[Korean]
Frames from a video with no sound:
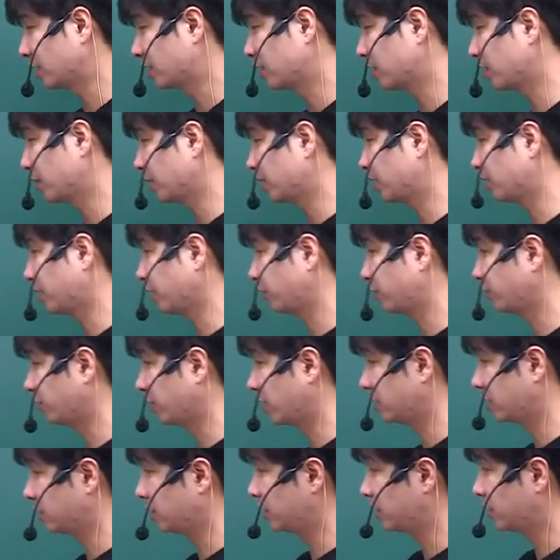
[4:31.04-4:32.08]
크게 봤을 때 두
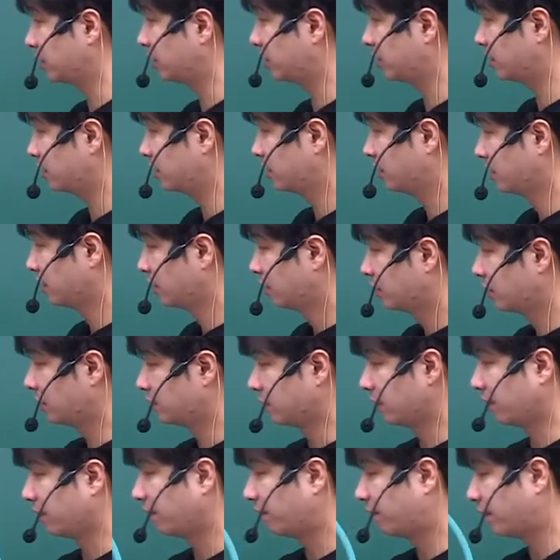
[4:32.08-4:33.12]
가지인데
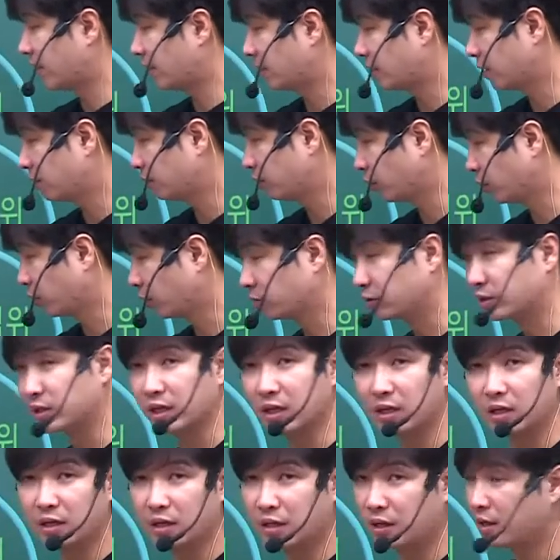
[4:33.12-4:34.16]
선생님 파이널
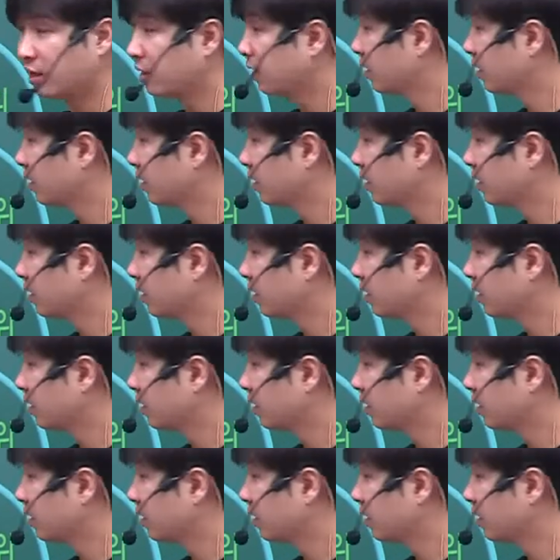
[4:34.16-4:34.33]
모의고사